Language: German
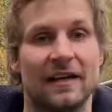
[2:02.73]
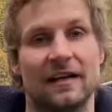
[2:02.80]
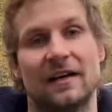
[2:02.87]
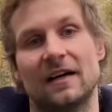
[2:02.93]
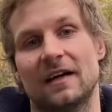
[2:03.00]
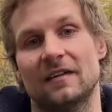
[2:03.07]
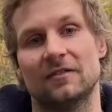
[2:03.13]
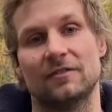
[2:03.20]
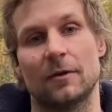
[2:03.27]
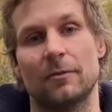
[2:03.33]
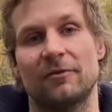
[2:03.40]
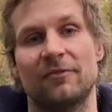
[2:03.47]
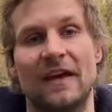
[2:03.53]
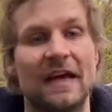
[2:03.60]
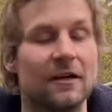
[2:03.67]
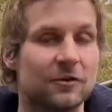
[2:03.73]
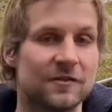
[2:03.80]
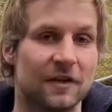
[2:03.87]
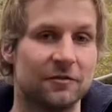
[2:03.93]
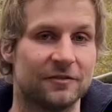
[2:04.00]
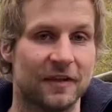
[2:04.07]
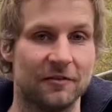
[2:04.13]
ja, also wir bewegen uns
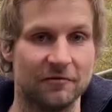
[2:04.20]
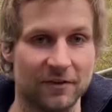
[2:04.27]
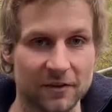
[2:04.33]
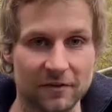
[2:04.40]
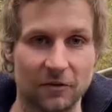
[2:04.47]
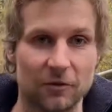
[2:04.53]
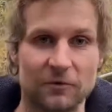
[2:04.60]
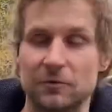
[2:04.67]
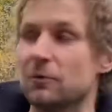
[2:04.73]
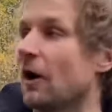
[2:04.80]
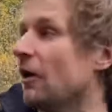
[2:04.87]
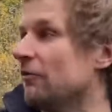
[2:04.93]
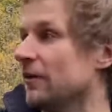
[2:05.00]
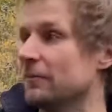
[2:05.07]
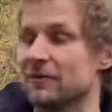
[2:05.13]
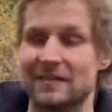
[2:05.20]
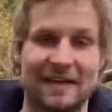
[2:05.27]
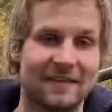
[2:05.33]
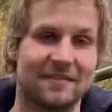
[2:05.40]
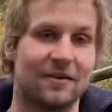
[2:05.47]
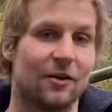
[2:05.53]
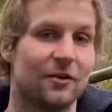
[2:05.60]
auf den Winter zu, auch wenn man es
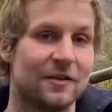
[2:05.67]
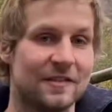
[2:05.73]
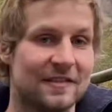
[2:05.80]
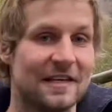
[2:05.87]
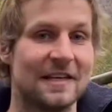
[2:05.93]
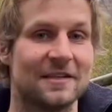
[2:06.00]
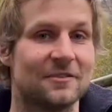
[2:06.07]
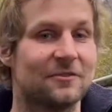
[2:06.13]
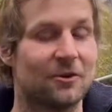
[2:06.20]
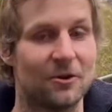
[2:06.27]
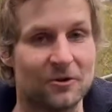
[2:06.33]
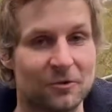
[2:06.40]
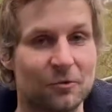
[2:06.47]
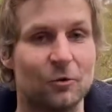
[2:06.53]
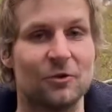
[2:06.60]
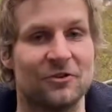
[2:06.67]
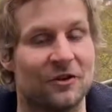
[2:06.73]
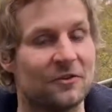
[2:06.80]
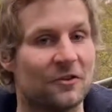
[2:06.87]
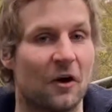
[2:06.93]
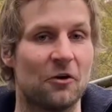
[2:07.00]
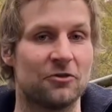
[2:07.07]
jetzt noch nicht sieht. Es könnte
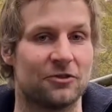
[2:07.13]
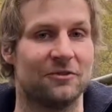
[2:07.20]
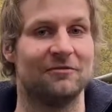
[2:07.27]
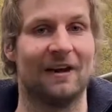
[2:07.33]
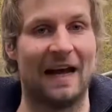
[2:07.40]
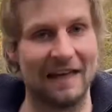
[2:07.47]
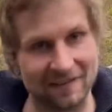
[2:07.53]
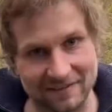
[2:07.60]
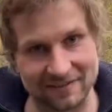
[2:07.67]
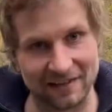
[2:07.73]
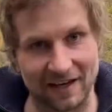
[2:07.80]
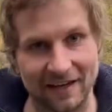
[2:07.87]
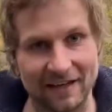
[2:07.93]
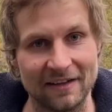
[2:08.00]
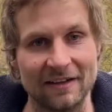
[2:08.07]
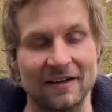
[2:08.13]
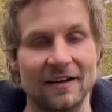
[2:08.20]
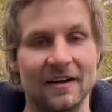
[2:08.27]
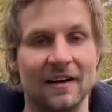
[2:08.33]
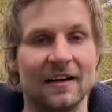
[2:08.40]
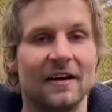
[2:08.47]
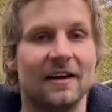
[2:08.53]
durchaus auch schon weiß sein.
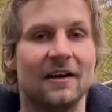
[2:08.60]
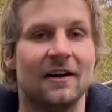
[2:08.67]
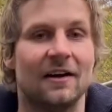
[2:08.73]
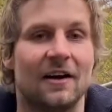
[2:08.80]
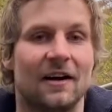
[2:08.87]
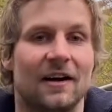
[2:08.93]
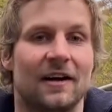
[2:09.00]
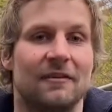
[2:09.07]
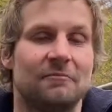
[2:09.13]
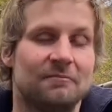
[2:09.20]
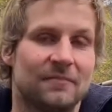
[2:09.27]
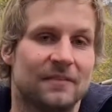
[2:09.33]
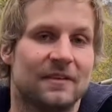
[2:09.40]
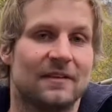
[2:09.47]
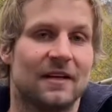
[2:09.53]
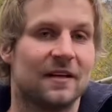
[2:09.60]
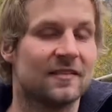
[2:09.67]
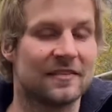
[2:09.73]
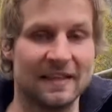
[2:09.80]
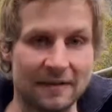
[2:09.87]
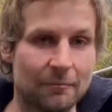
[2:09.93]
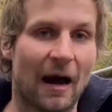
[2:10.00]
Ähm, da
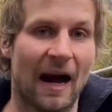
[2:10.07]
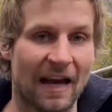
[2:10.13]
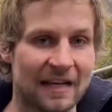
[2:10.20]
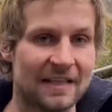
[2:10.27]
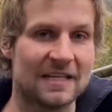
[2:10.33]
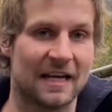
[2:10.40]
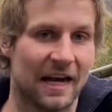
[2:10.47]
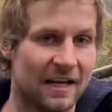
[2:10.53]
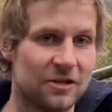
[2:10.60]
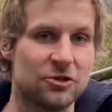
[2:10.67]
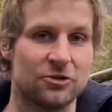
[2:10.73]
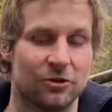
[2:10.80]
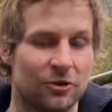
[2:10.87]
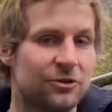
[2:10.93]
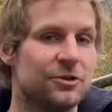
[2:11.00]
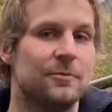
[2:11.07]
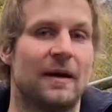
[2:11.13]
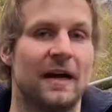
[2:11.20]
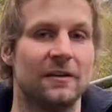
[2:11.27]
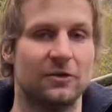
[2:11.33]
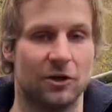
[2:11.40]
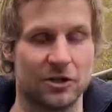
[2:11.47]
sieht man eigentlich keine Störche mehr
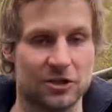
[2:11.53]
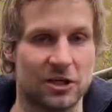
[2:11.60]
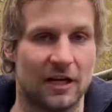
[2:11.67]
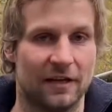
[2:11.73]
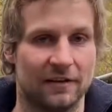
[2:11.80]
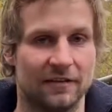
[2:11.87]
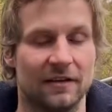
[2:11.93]
in Deutschland.